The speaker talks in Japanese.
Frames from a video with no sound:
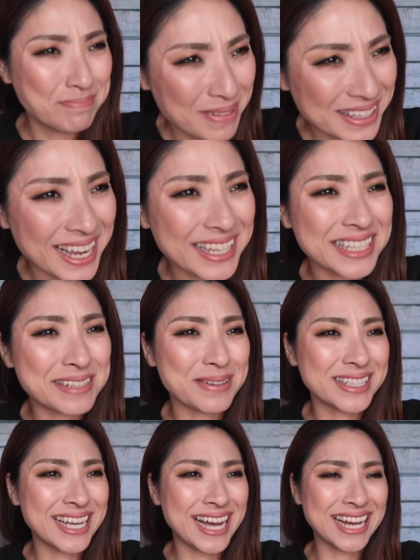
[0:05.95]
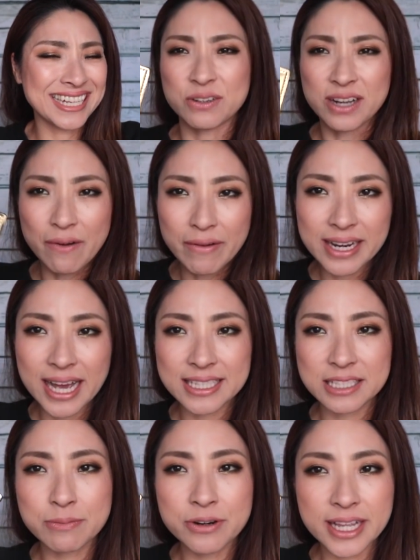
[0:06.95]
またやってしまった。そう、買わな
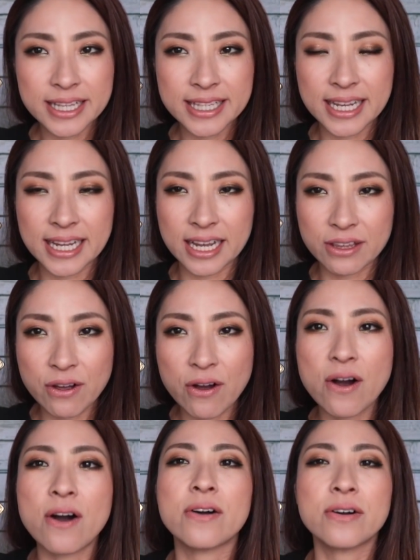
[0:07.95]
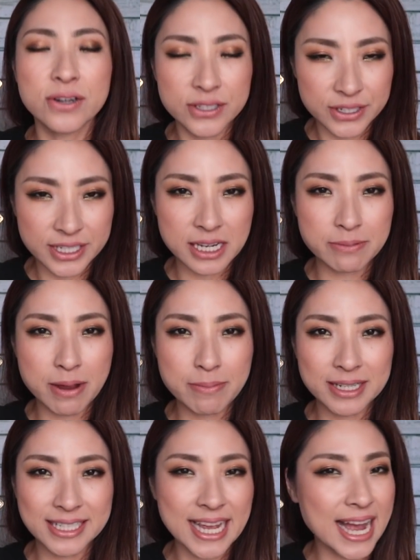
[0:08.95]
いつもりだったんだけど購入してしまい
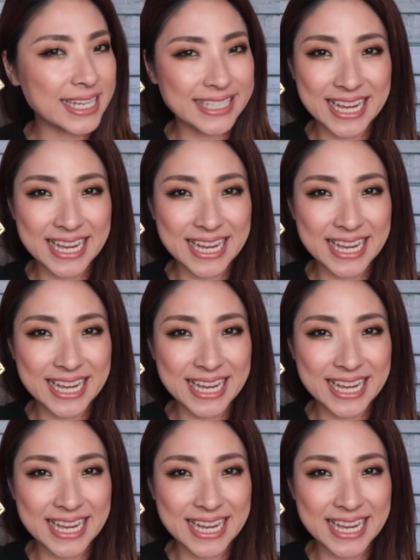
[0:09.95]
ました。